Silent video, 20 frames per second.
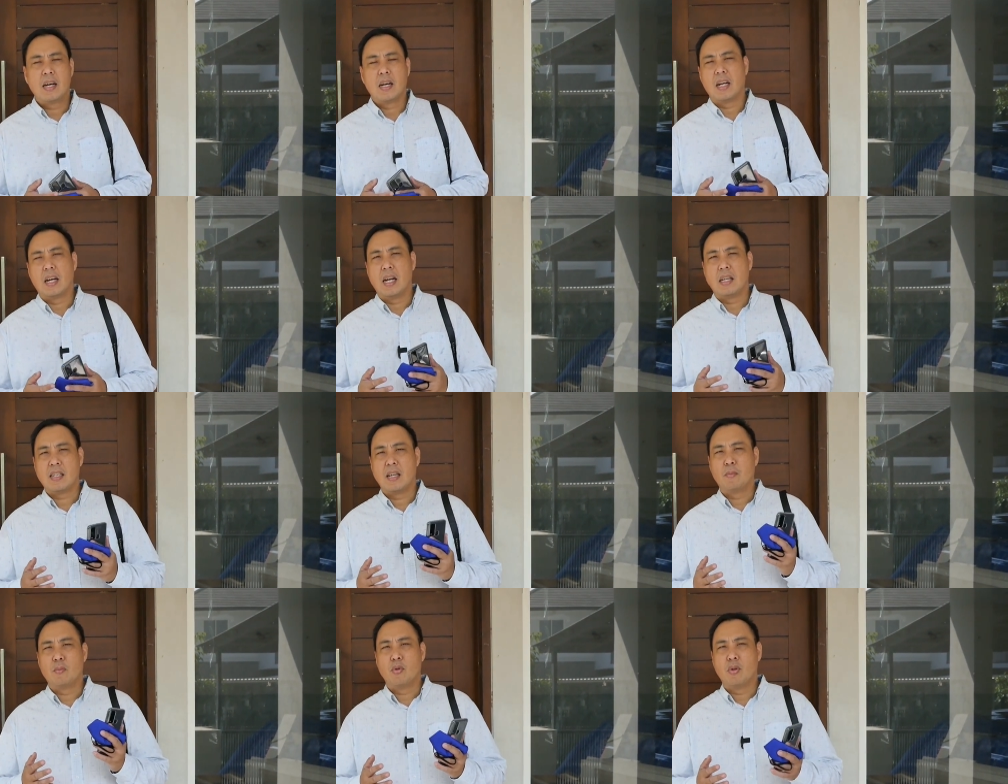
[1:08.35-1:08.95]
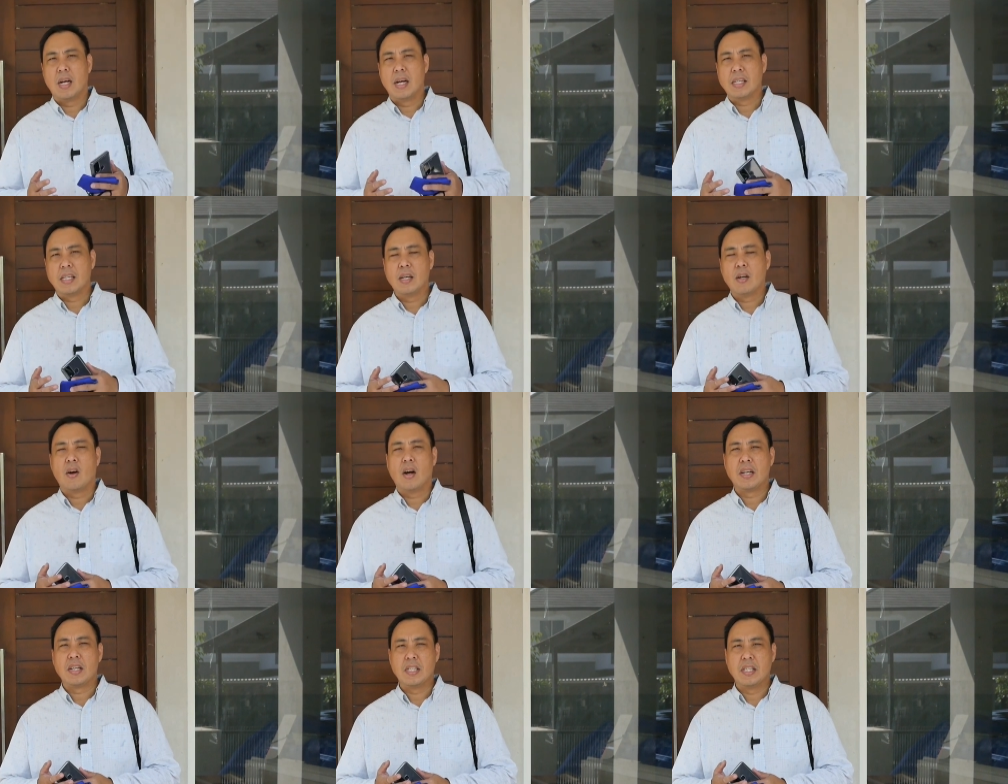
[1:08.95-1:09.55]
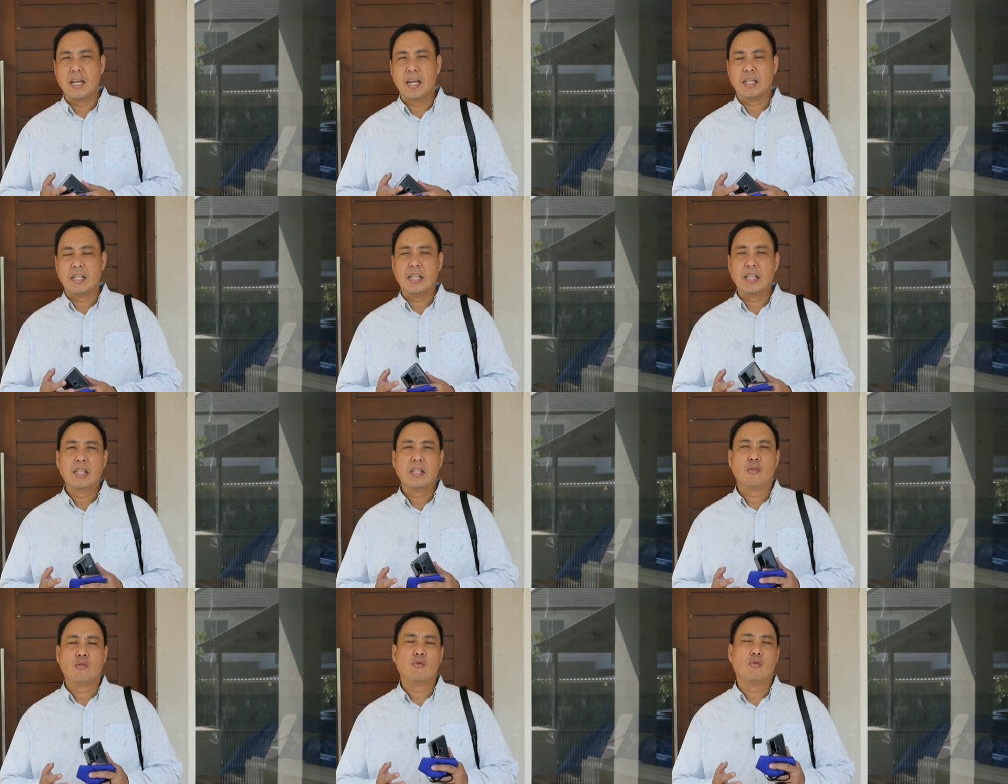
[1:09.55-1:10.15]
Gerah Sampurna ini lokasinya di
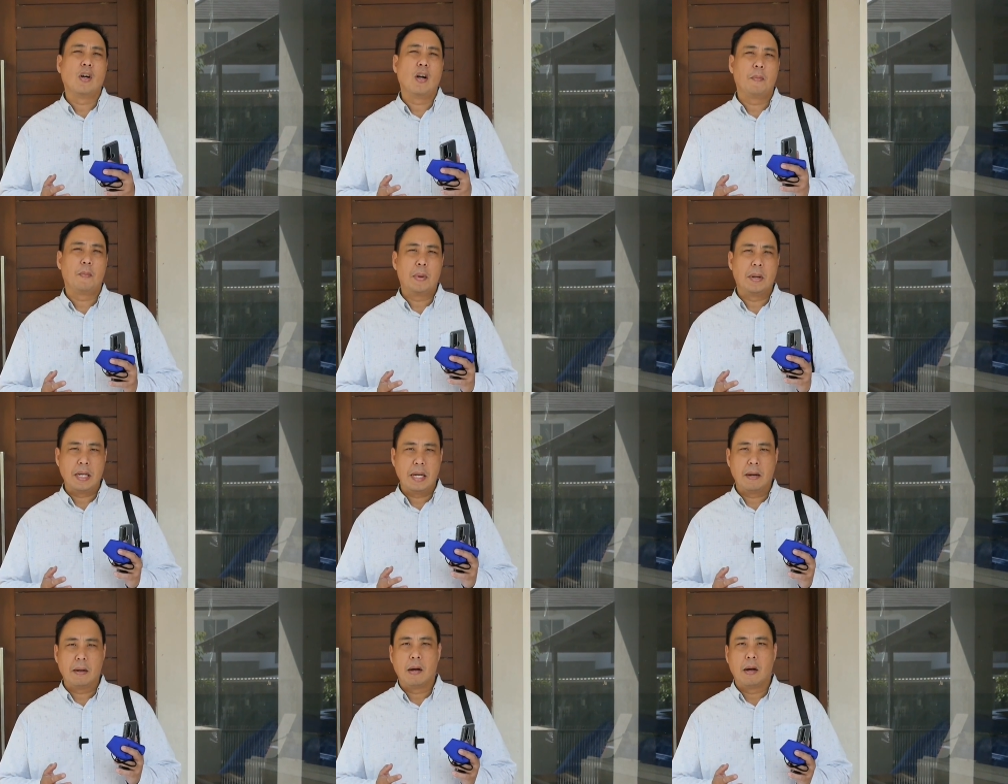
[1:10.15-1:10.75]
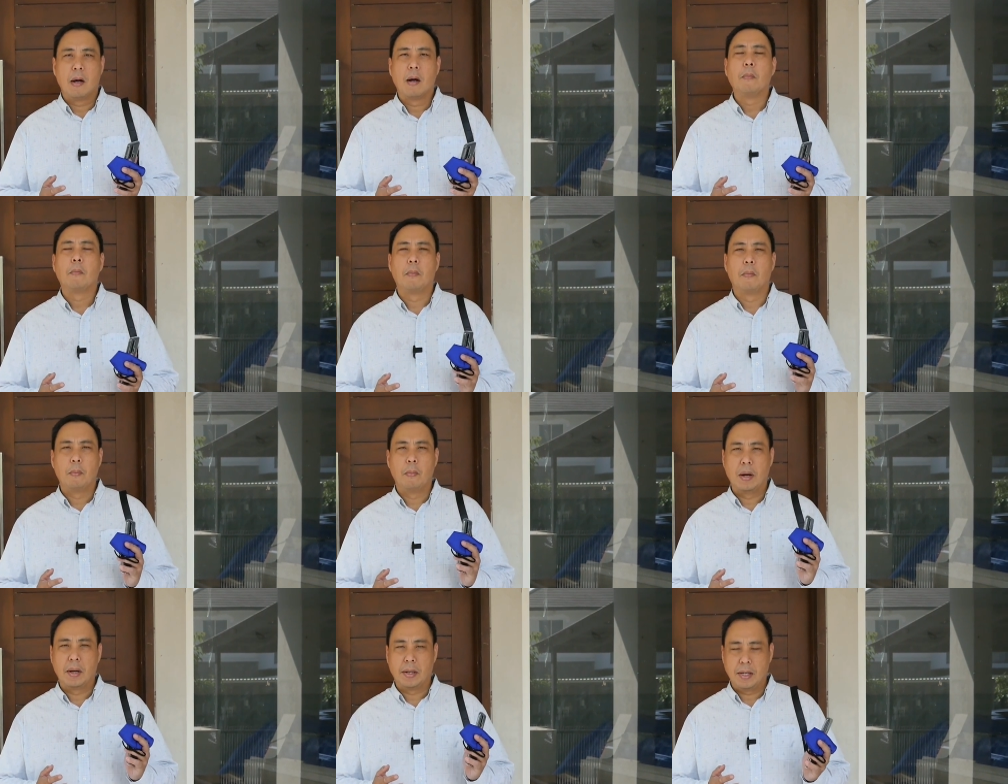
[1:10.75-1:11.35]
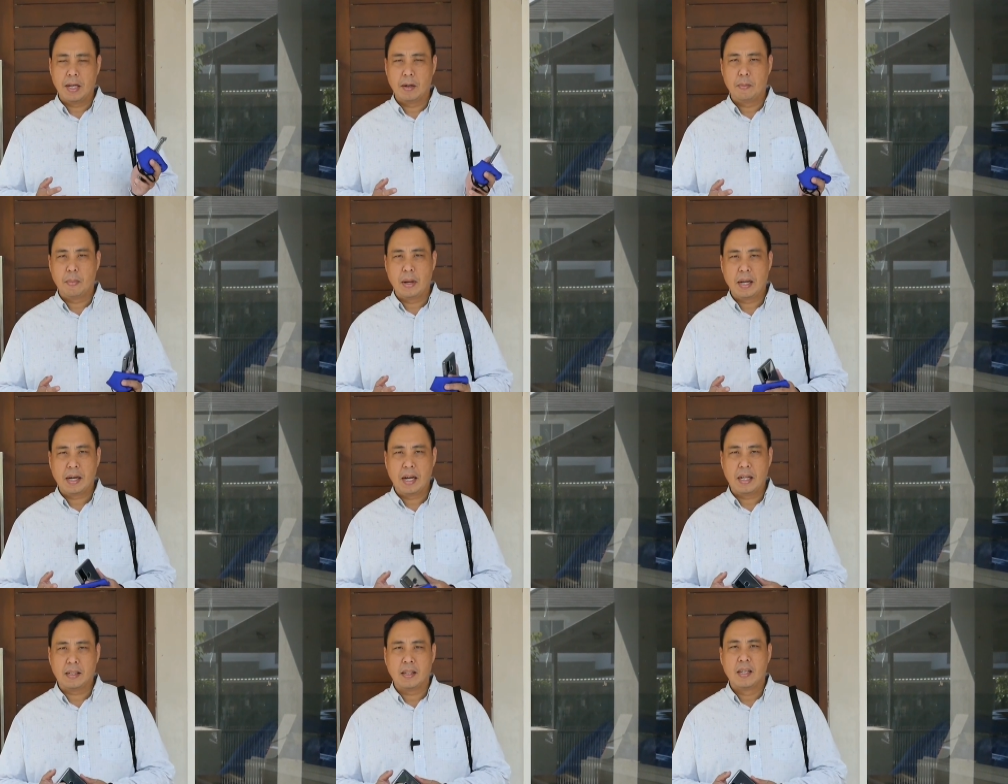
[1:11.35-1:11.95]
Surabaya, bagian
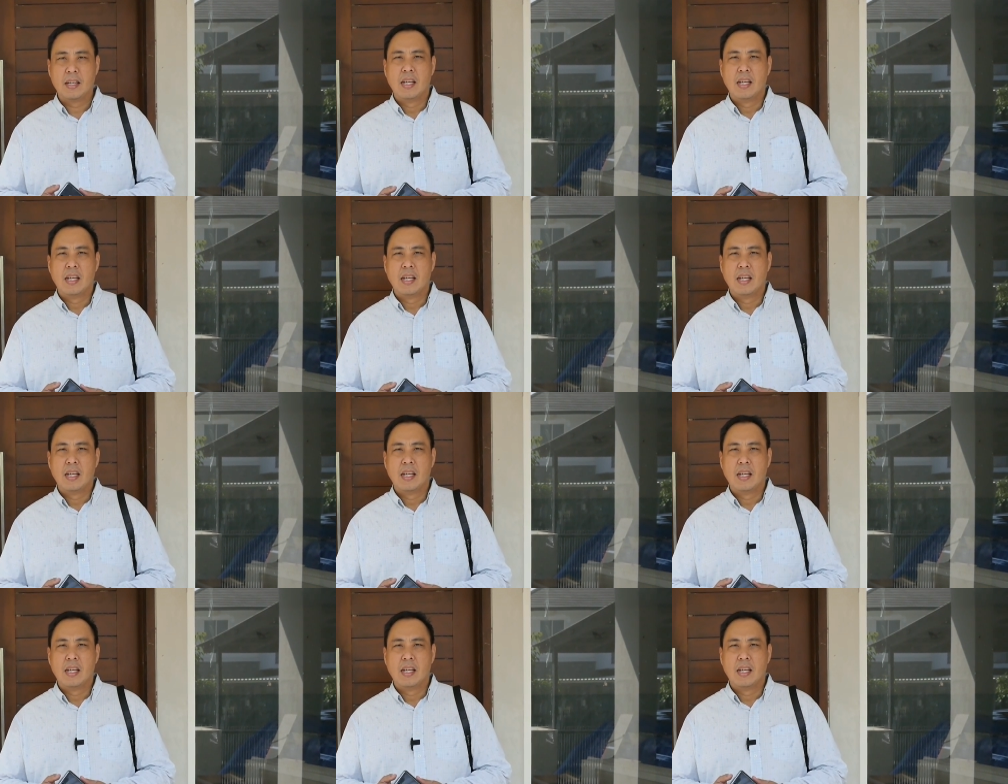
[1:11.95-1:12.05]
barat.